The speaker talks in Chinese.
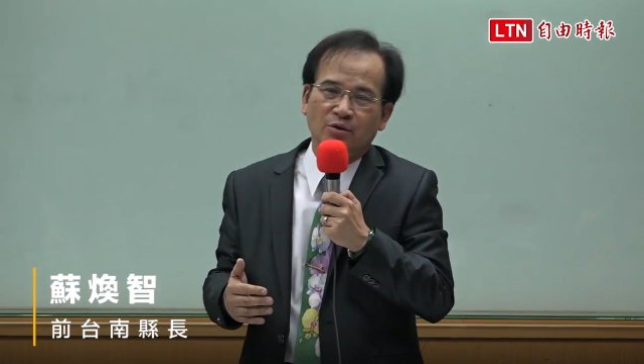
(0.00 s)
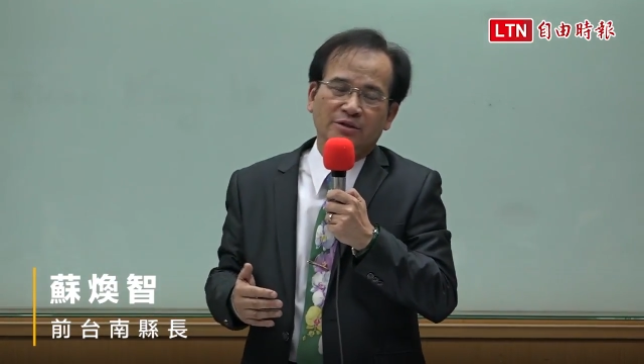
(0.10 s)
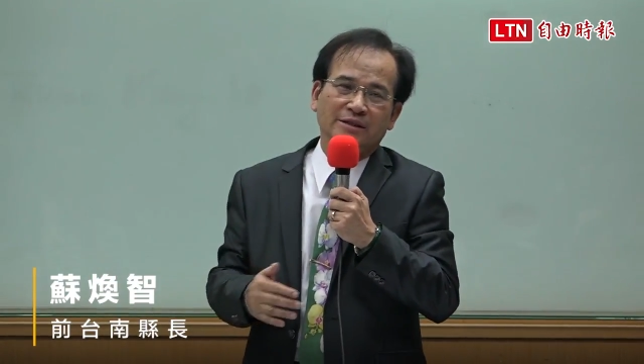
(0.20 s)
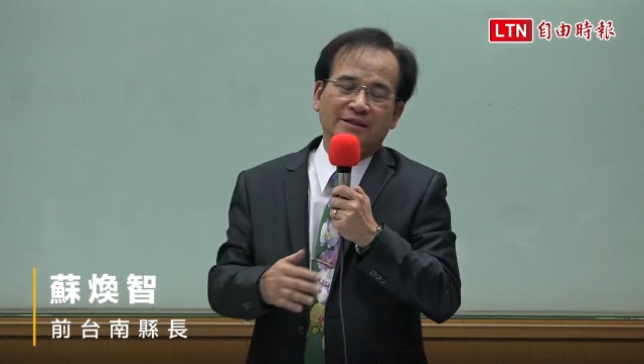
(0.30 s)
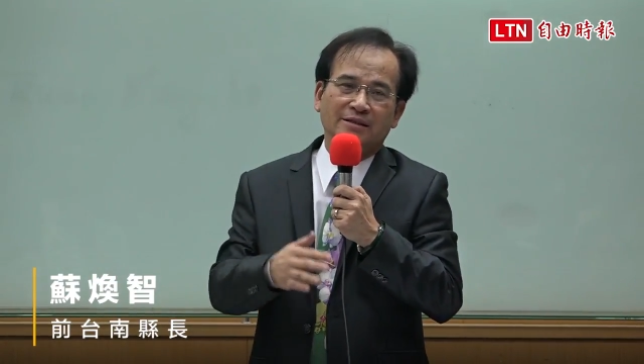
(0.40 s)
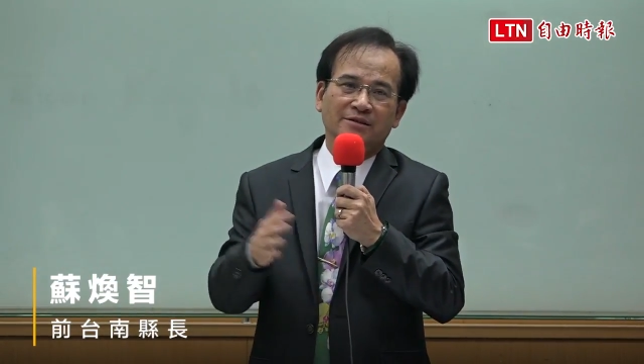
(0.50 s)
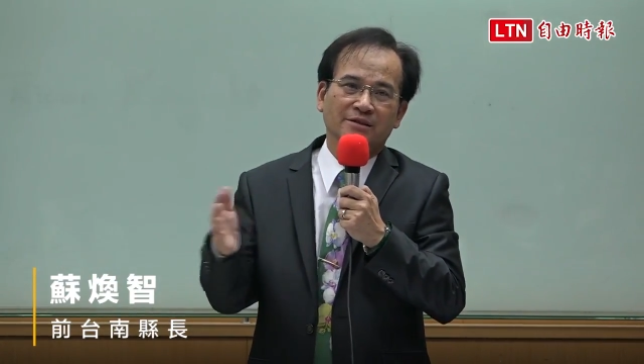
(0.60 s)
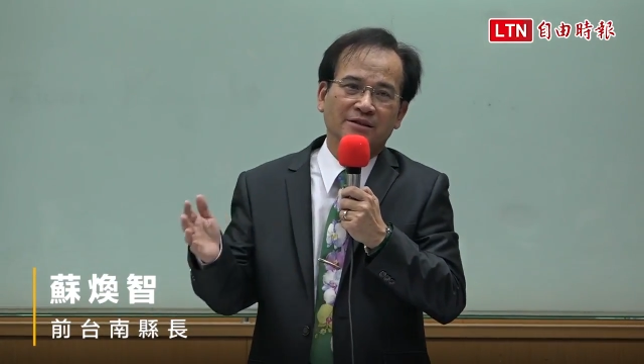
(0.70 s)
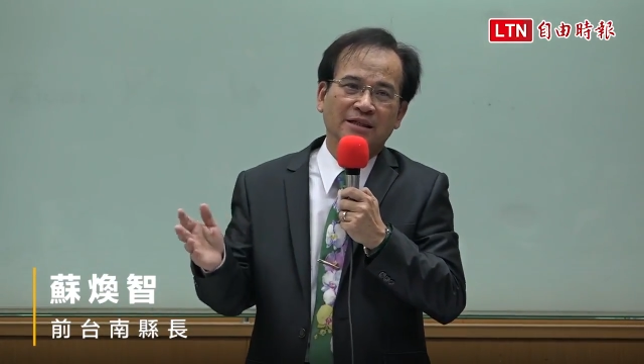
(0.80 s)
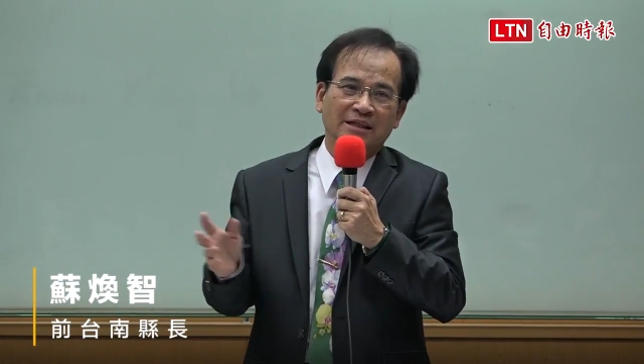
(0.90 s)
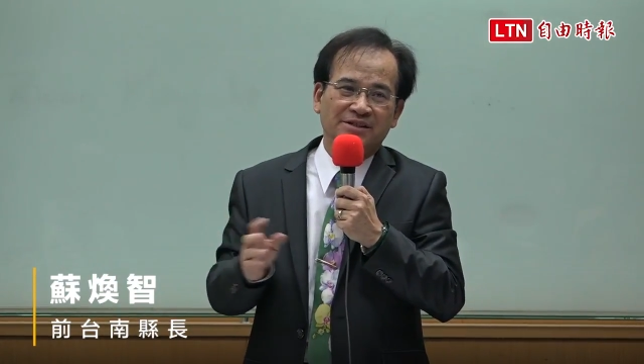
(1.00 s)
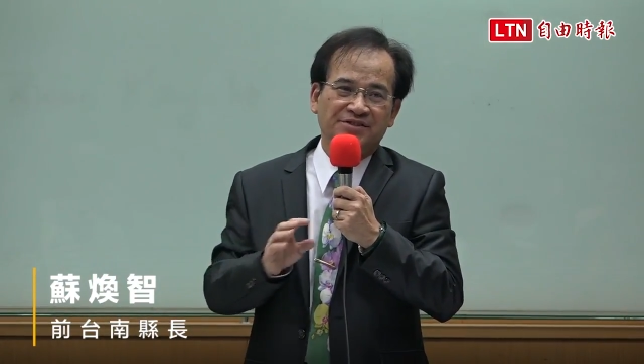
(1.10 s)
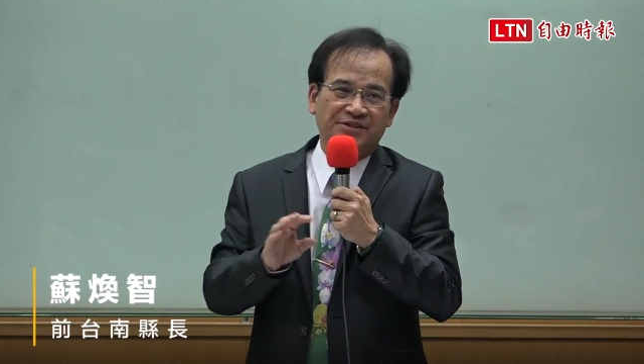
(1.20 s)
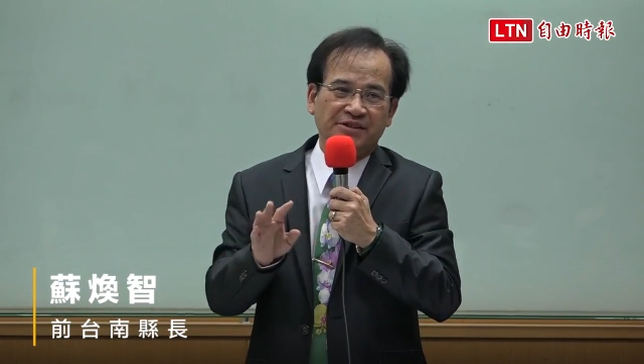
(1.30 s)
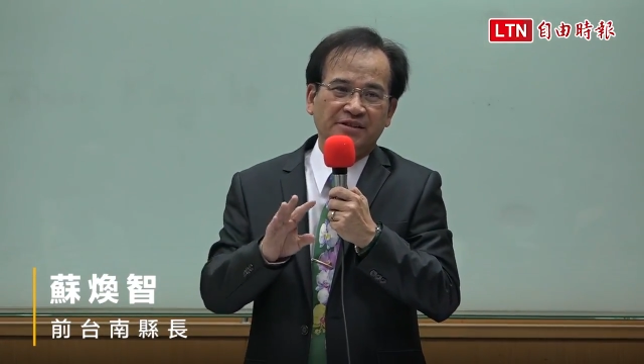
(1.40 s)
我想这个是
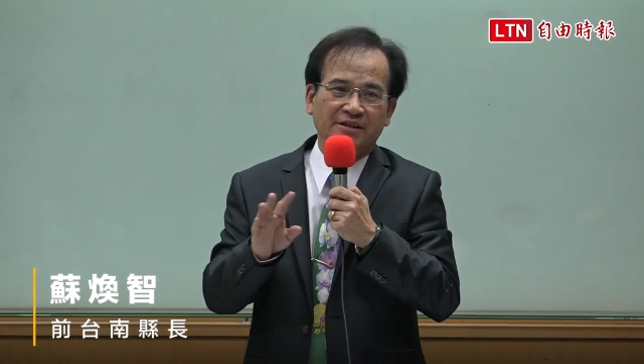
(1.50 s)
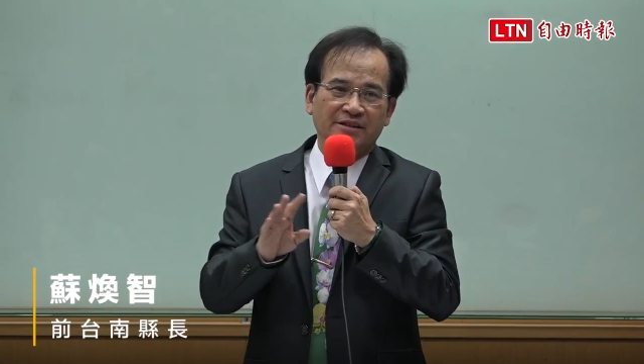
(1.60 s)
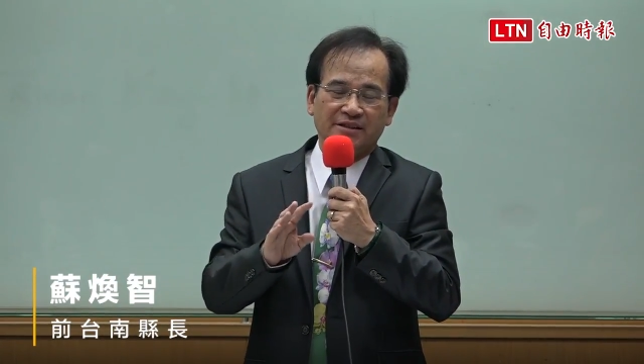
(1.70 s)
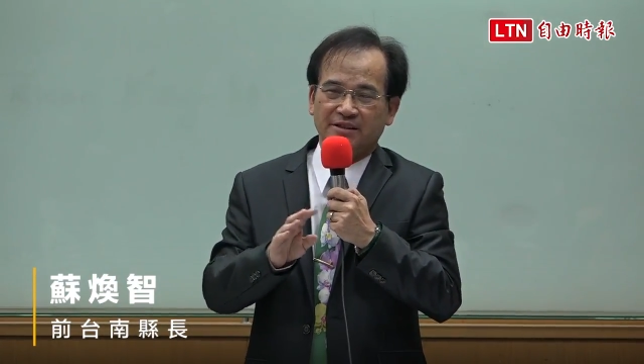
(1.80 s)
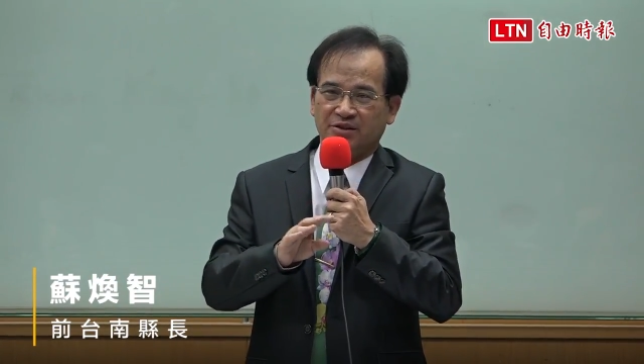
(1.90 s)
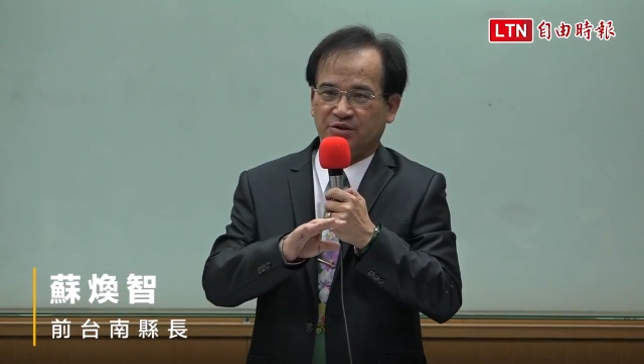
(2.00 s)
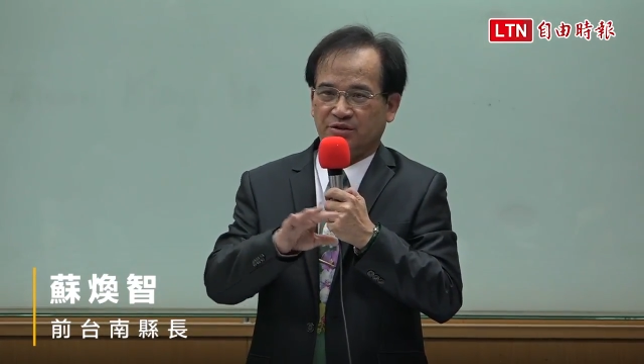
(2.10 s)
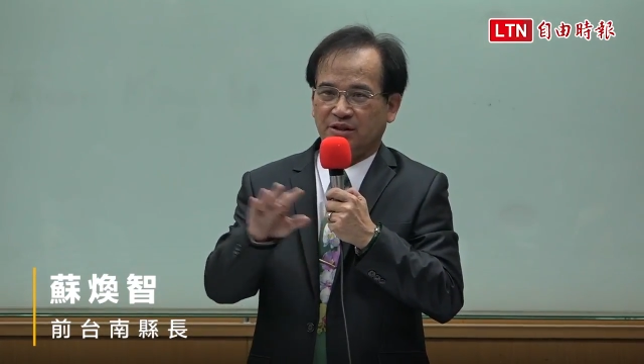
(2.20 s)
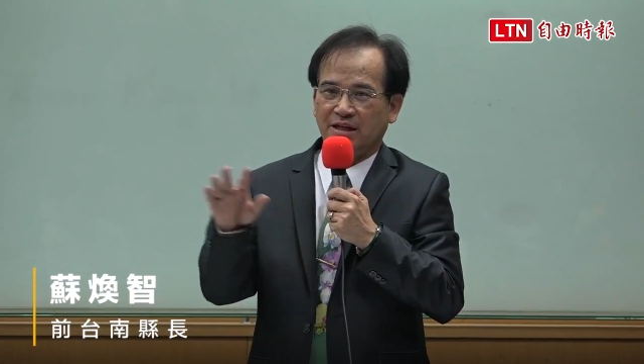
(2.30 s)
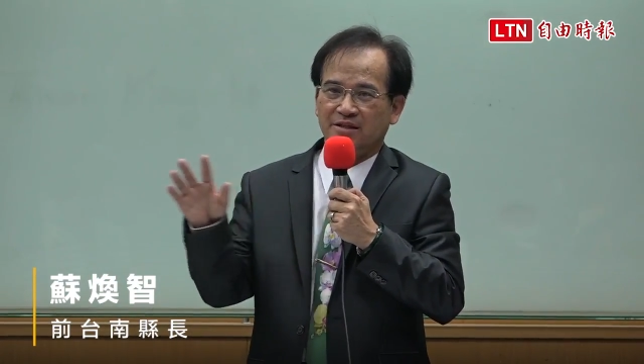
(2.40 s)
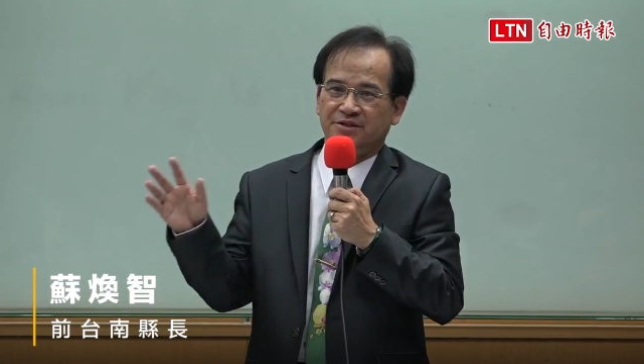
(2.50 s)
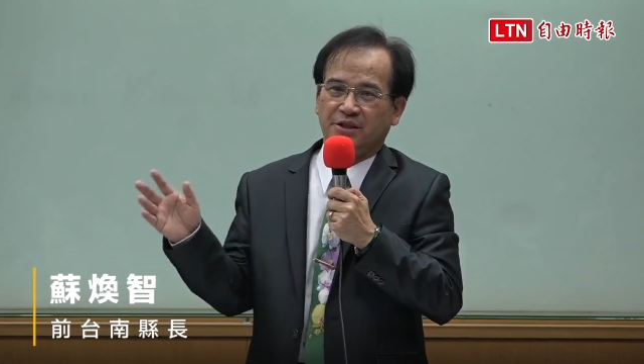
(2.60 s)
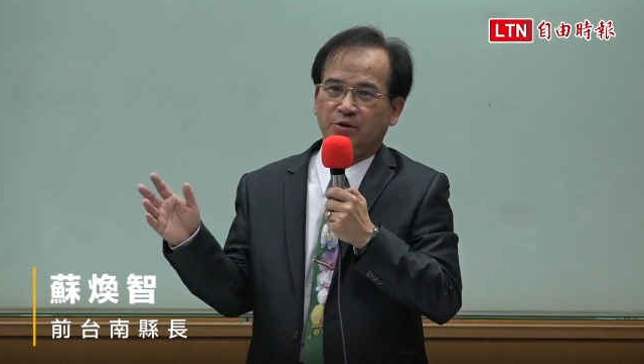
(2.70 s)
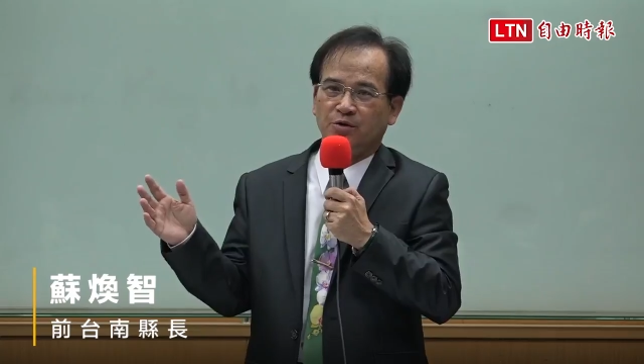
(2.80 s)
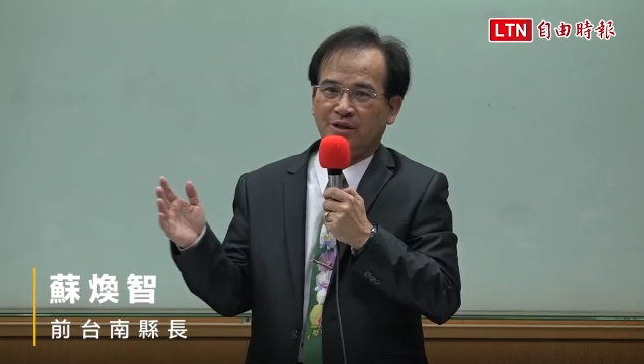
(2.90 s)
新的这个时代的
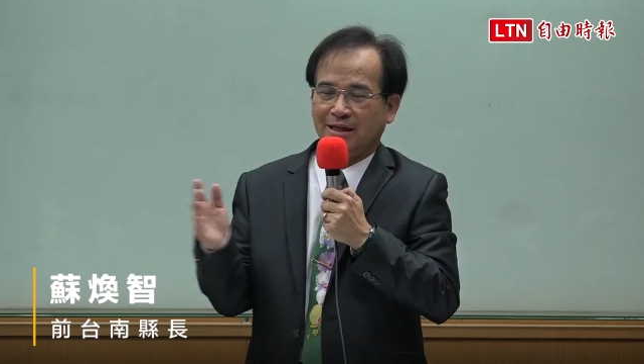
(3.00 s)
结构，